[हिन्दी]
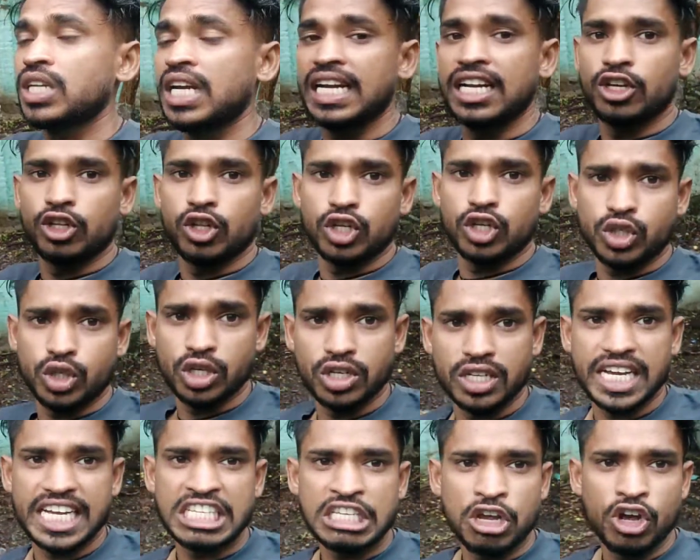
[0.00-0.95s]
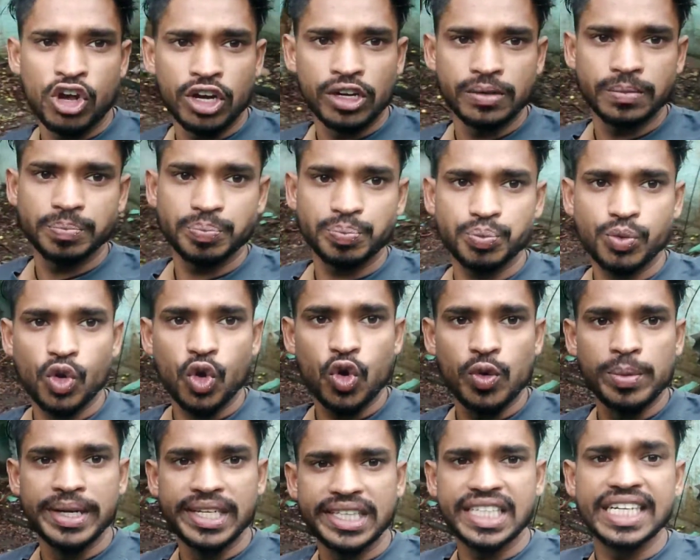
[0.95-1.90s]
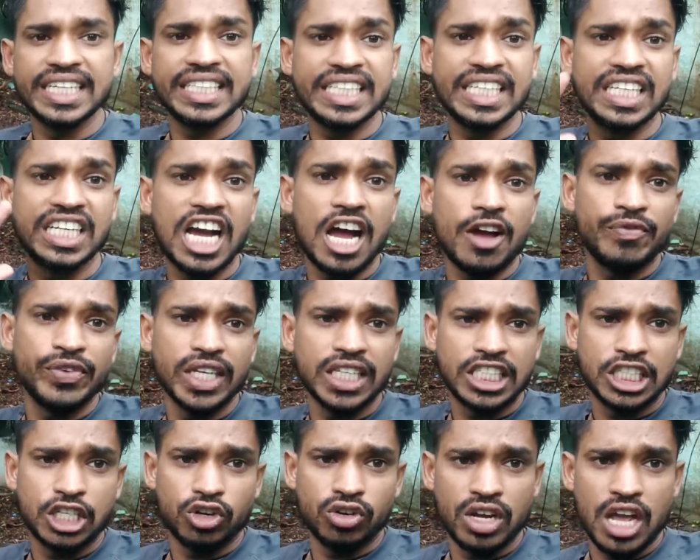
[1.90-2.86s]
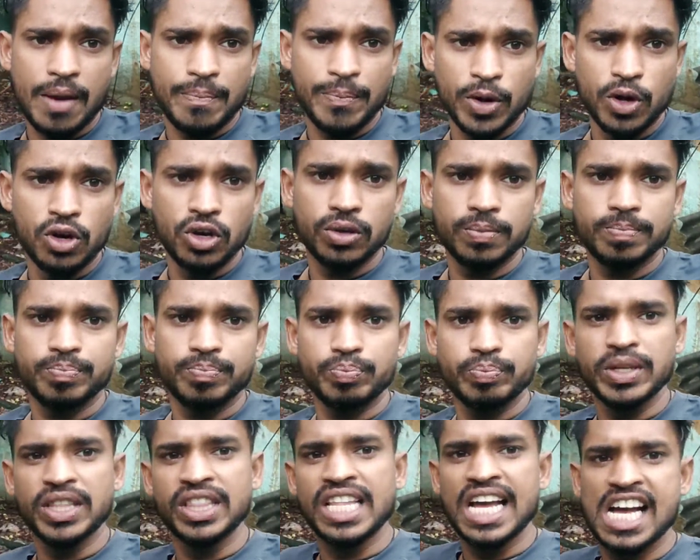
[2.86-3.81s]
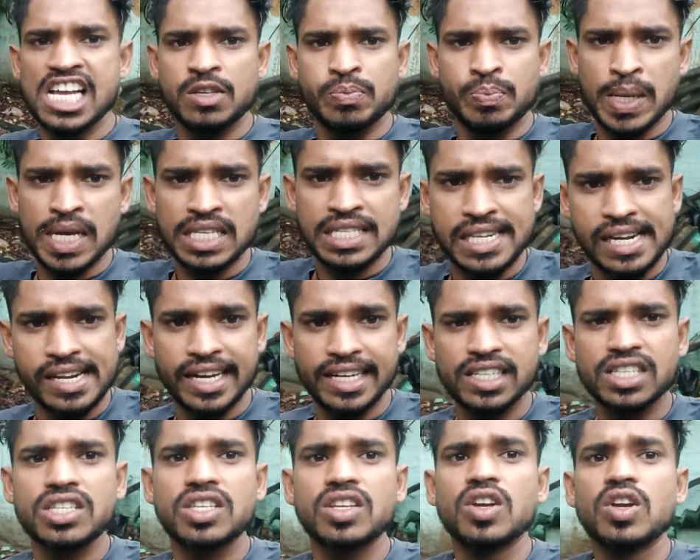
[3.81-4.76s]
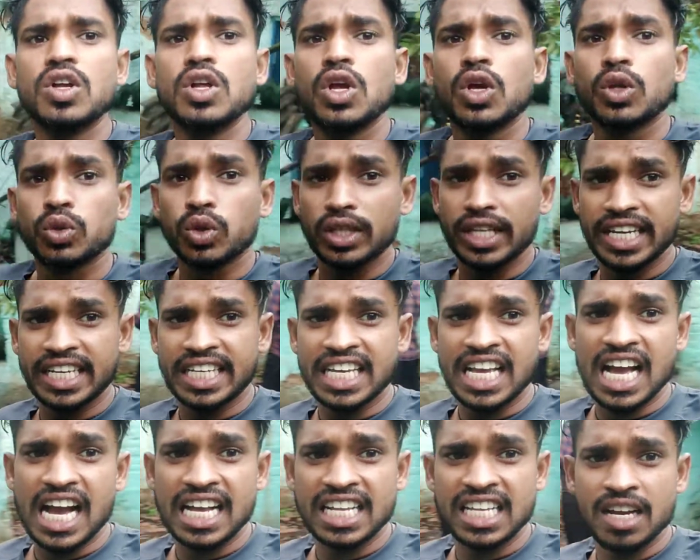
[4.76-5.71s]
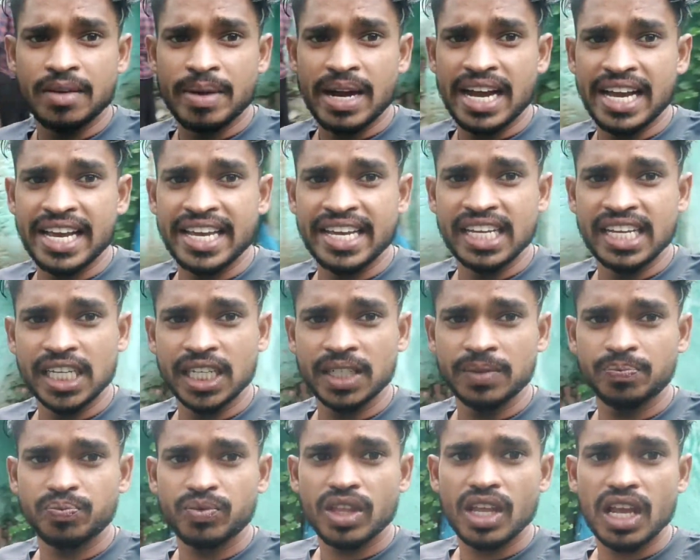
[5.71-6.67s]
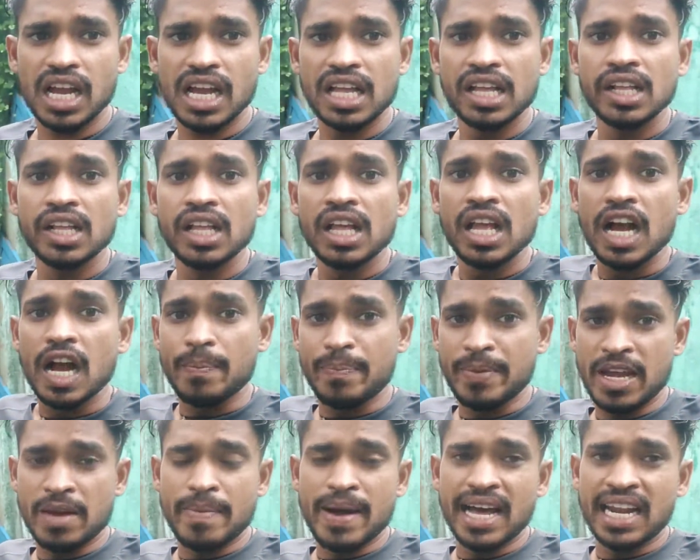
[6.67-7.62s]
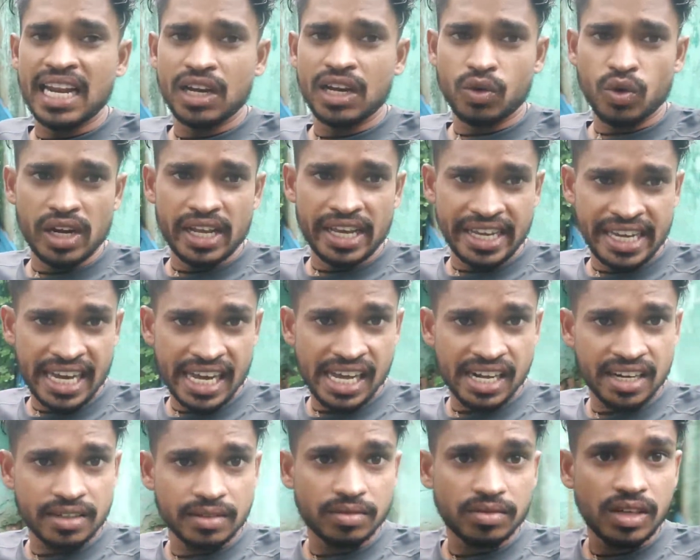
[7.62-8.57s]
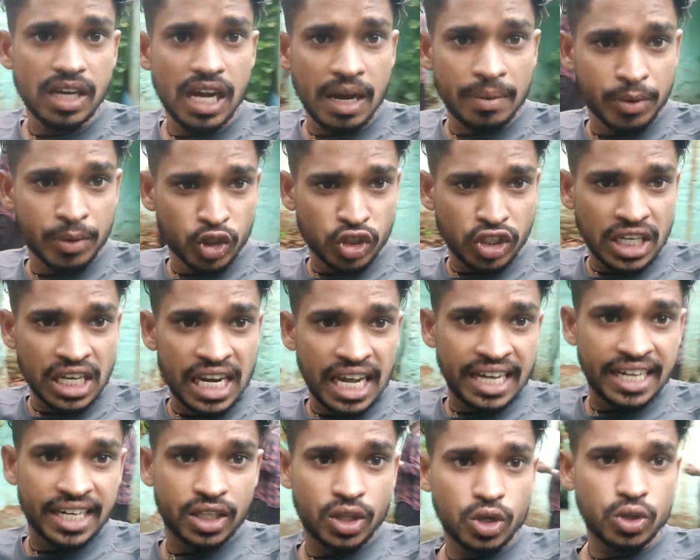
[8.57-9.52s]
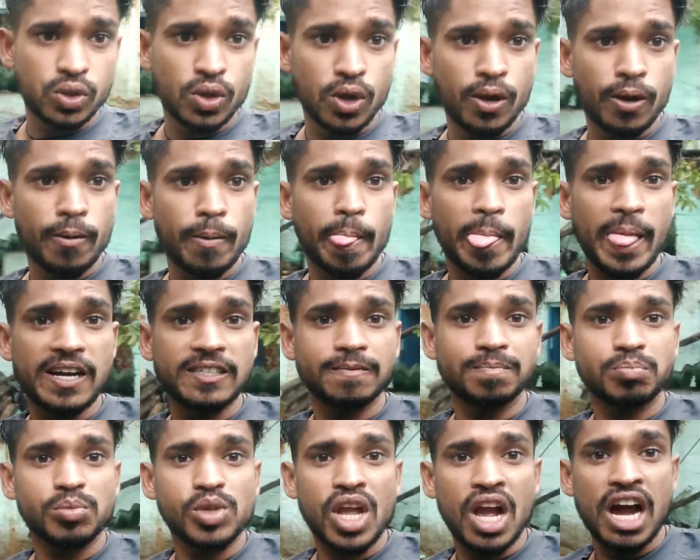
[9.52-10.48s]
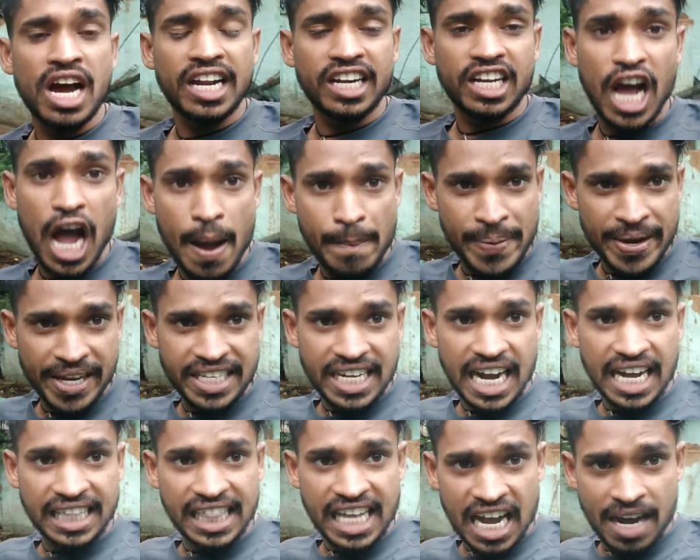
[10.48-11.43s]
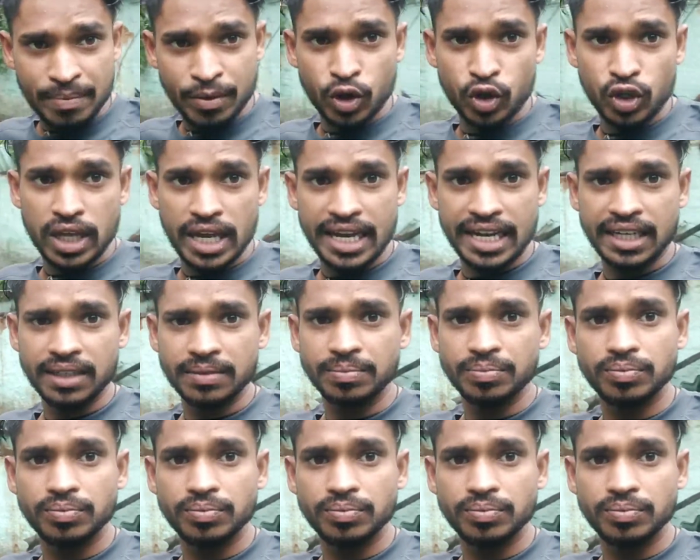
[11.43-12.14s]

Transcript: हेलो दोस्तों कैसे हो उम्मीद करते हैं काफ़ी अच्छे होंगे आप लोग बिंदास फर्स्ट क्लास तो देखिए आज हम आए हैं अपने बालक को लेकर अमरूद खिलाने दोस्तों और काफ़ी ज़्यादा अमरूद है